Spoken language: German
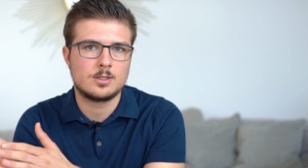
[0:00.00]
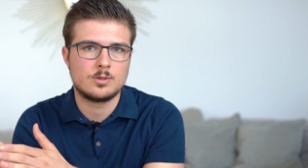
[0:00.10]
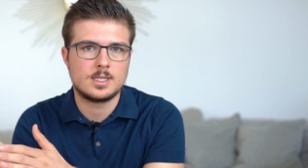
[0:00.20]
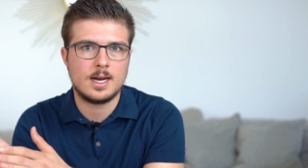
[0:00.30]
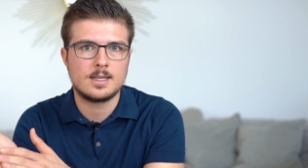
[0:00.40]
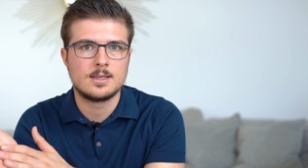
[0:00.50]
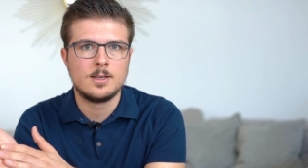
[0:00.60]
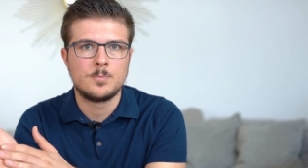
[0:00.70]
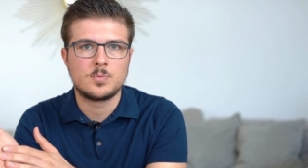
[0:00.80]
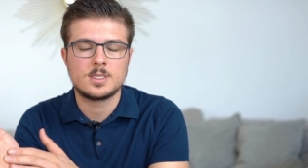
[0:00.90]
Resultat,
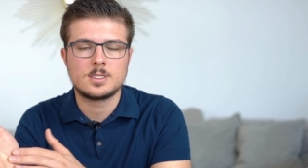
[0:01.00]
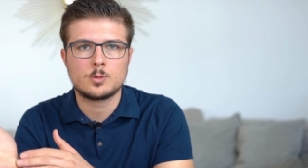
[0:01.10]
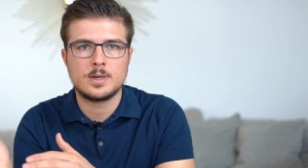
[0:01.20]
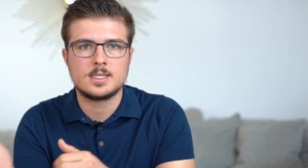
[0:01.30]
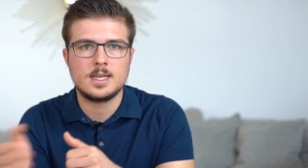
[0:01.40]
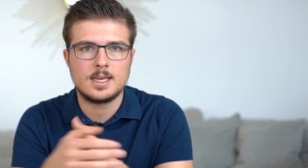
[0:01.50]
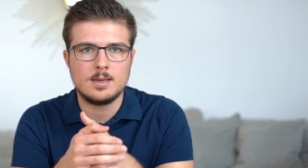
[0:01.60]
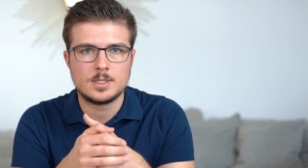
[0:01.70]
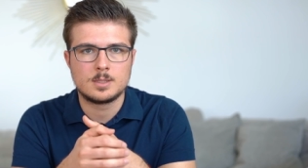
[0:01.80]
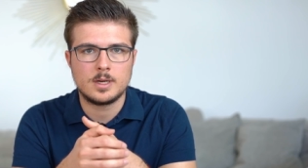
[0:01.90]
das entsprechende
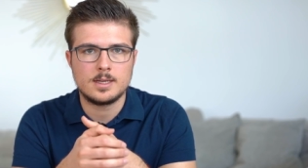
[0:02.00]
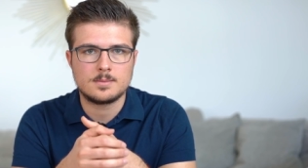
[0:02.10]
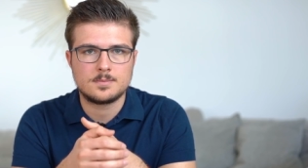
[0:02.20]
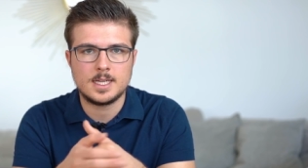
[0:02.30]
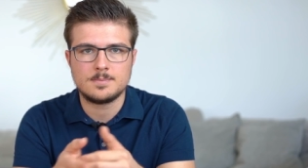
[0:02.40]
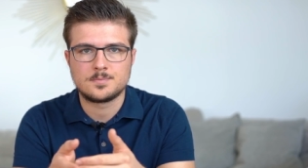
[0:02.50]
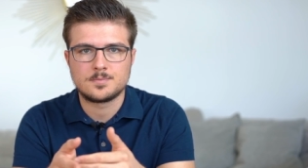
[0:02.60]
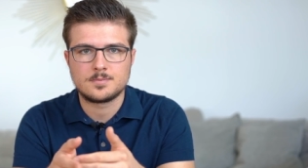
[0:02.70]
Ergebnis bringt. Denn,